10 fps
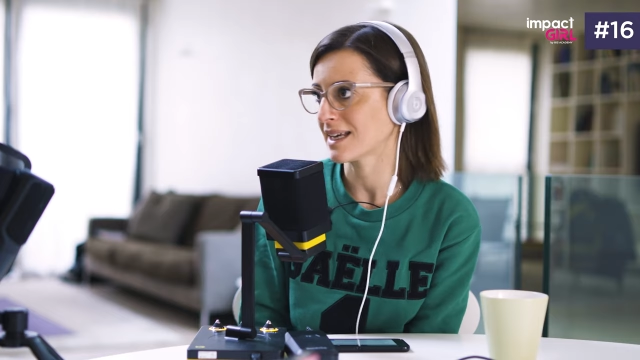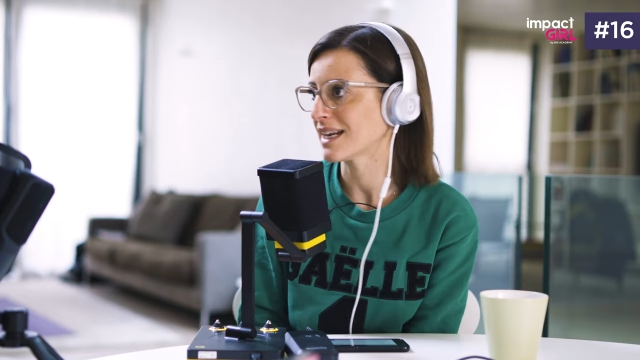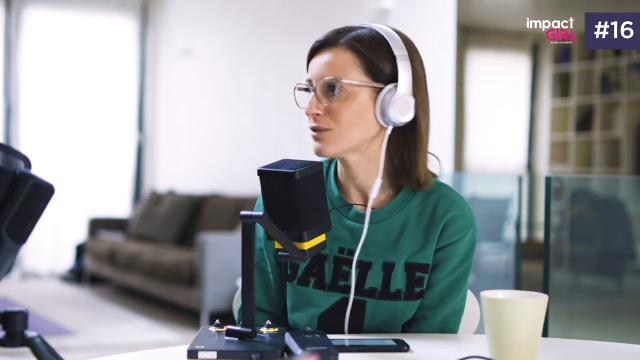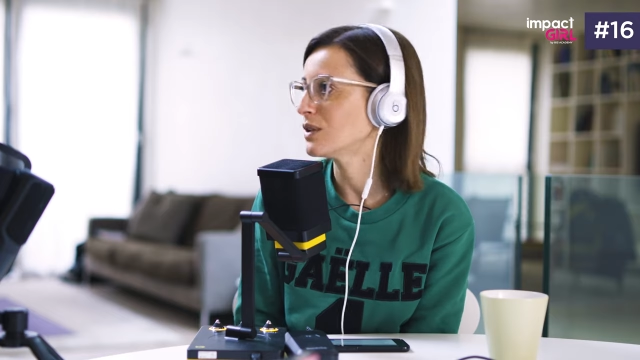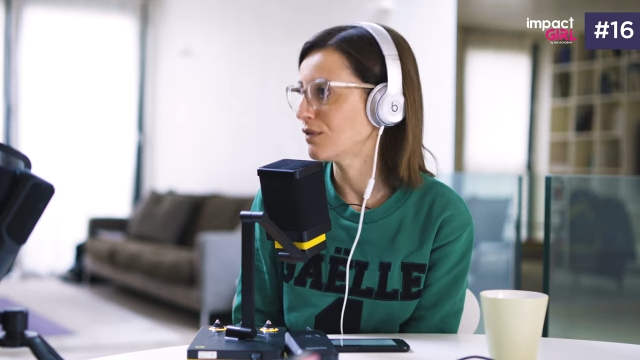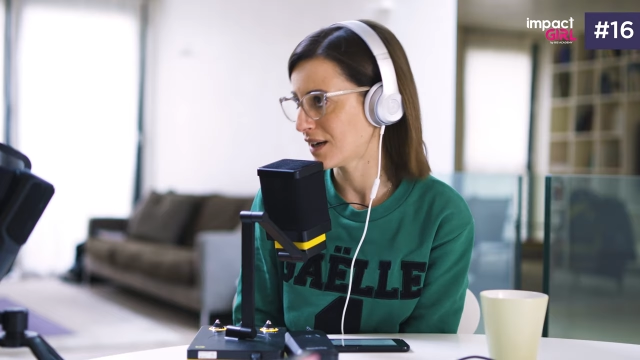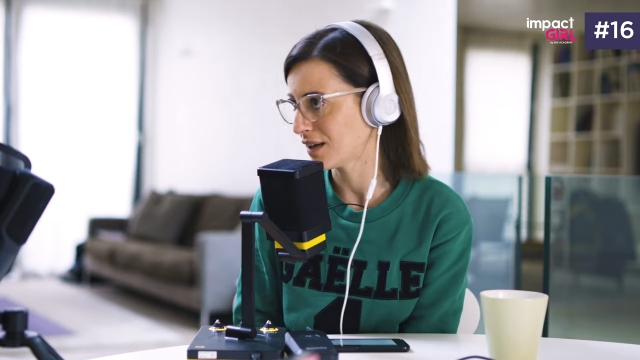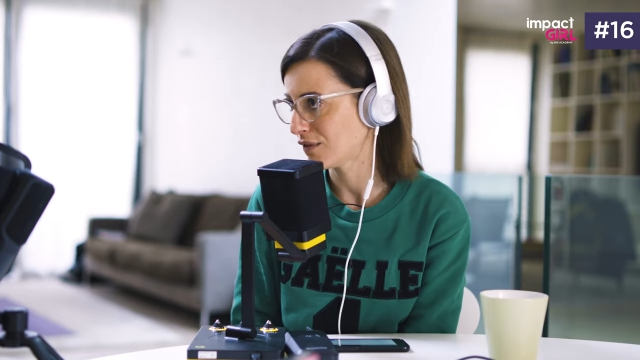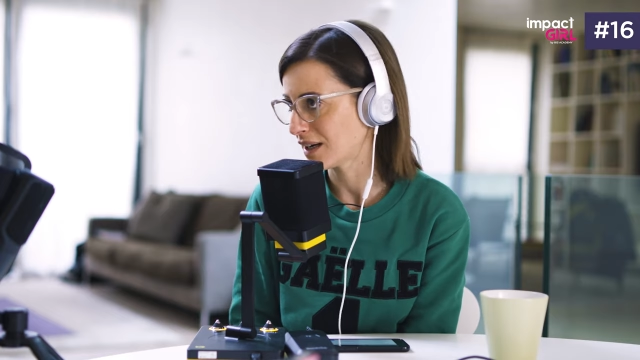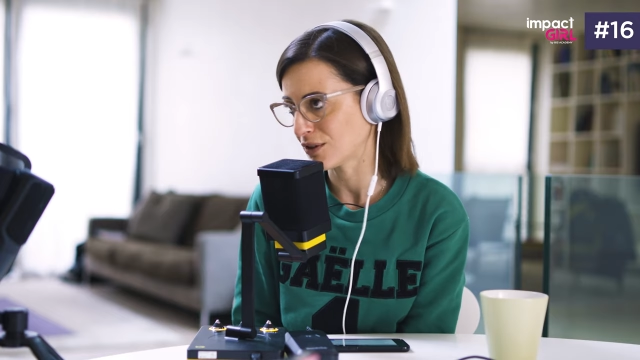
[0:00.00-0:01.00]
in grado di
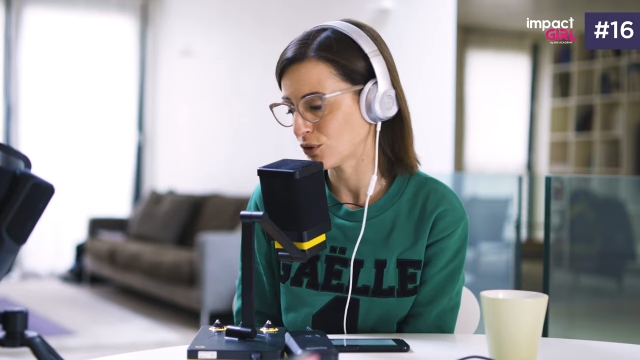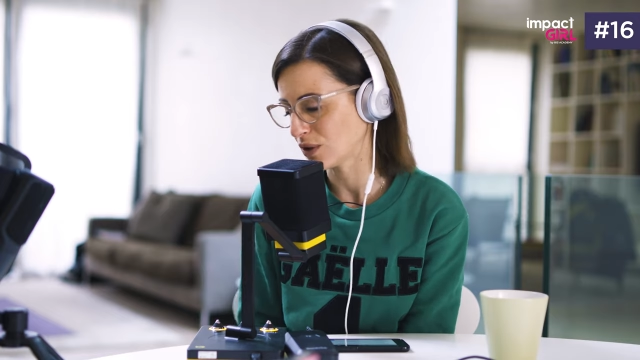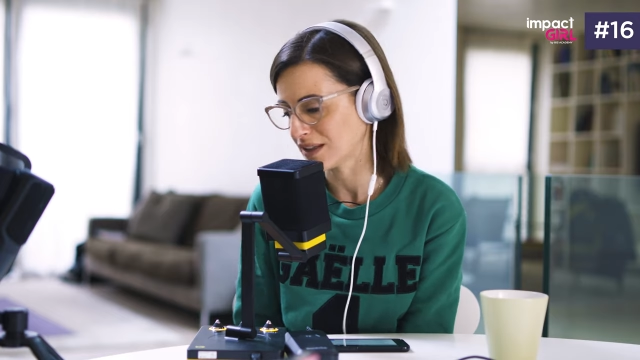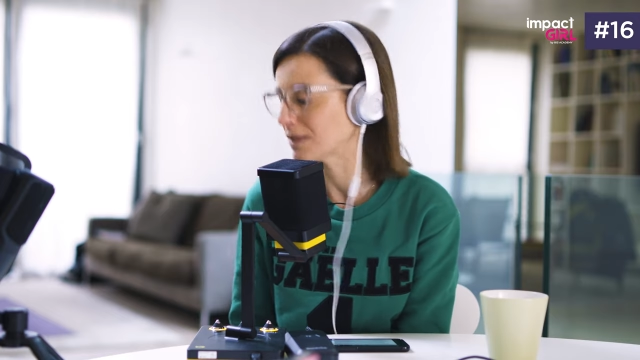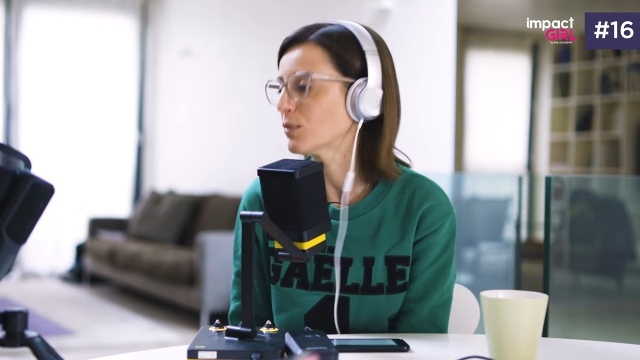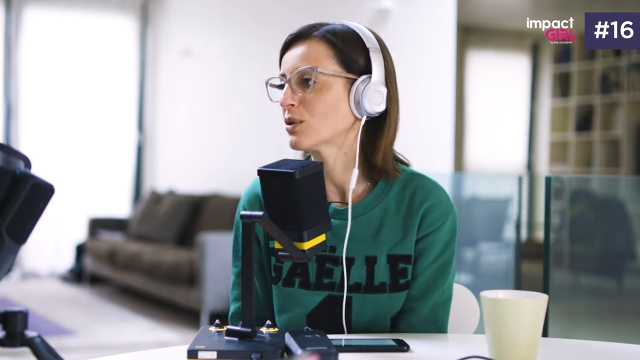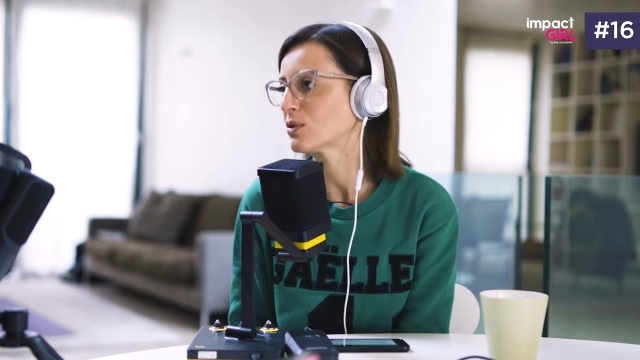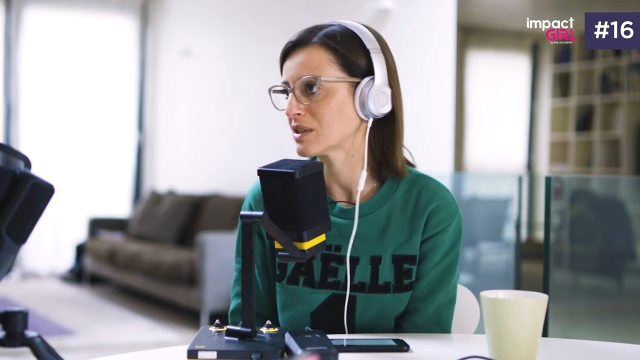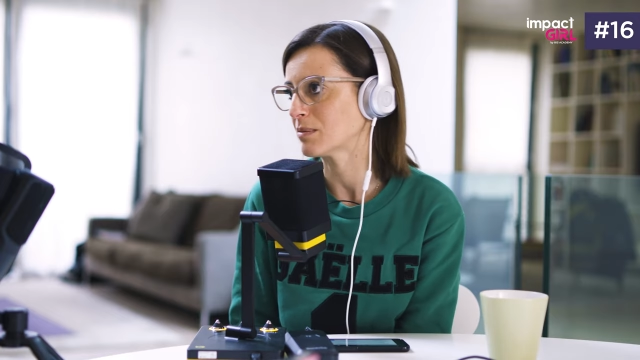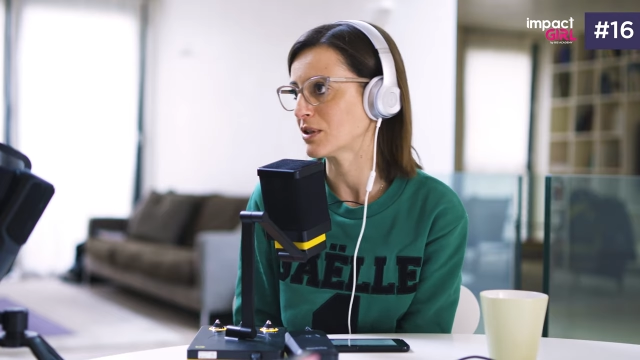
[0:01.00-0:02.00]
fare freddo, detta
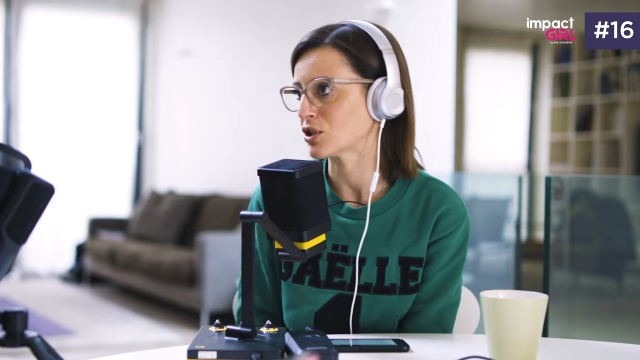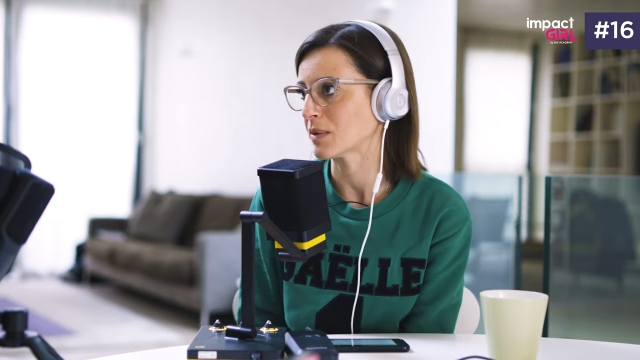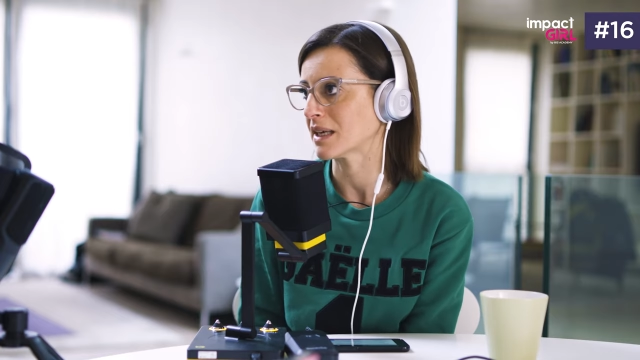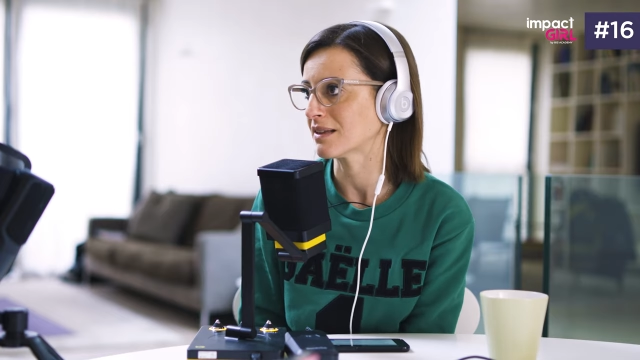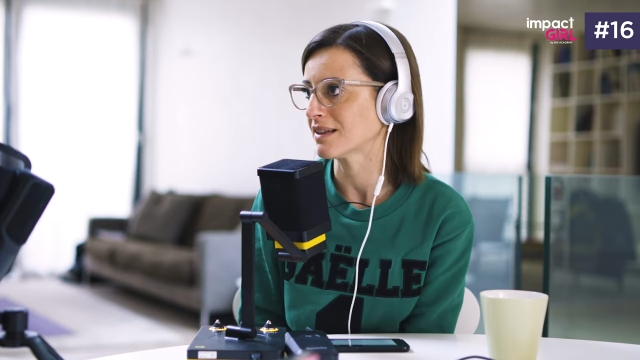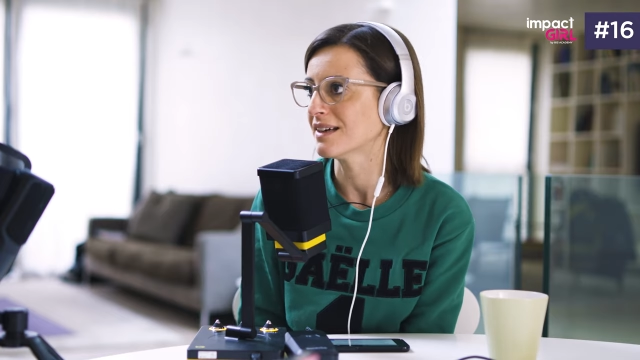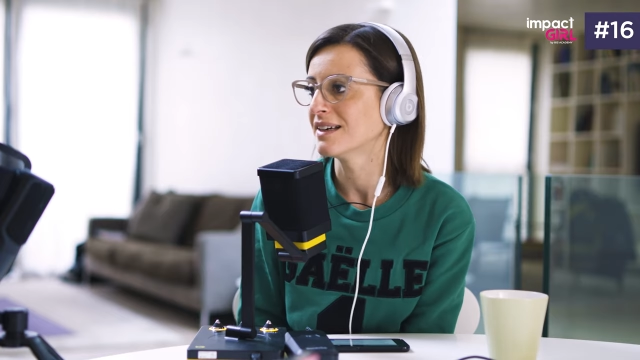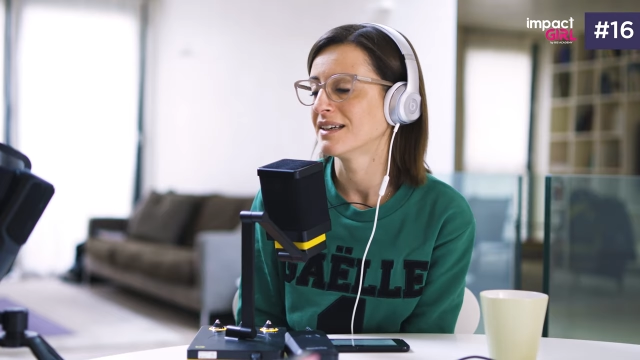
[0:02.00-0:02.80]
molto semplicemente,